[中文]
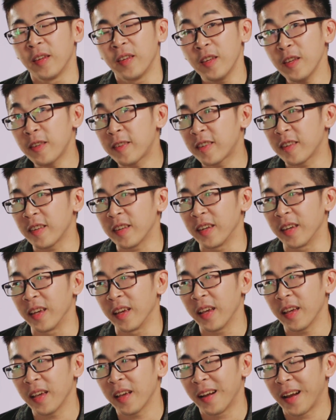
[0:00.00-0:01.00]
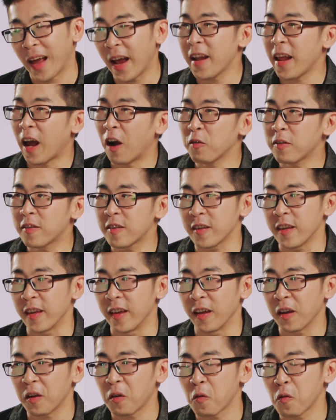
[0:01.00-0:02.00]
一起来了解
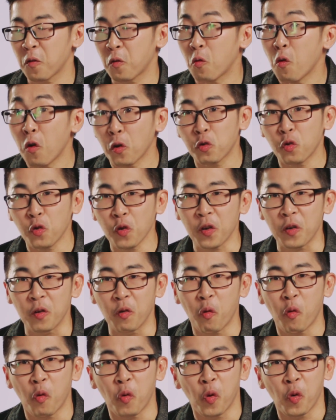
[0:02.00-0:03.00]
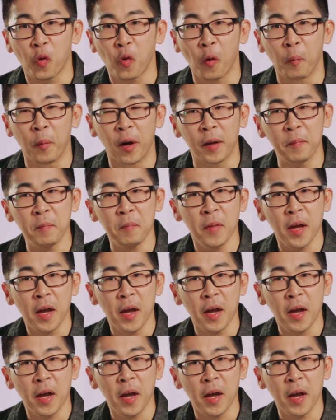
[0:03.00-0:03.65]
过去我们